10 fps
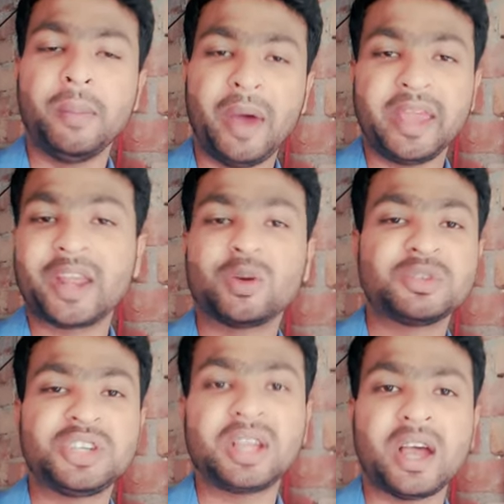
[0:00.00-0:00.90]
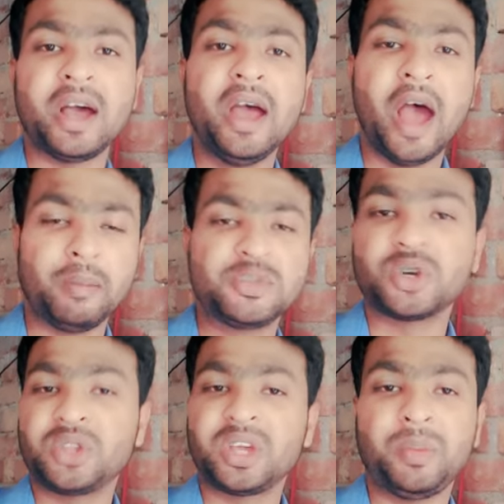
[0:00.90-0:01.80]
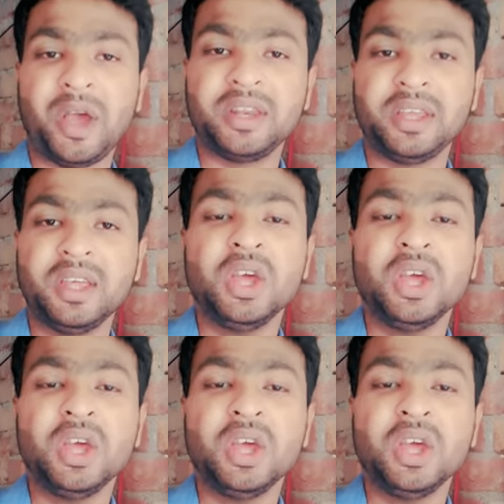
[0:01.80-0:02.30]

বা এরকম শিক্ষা আমি ছোটো থেকে পাইনি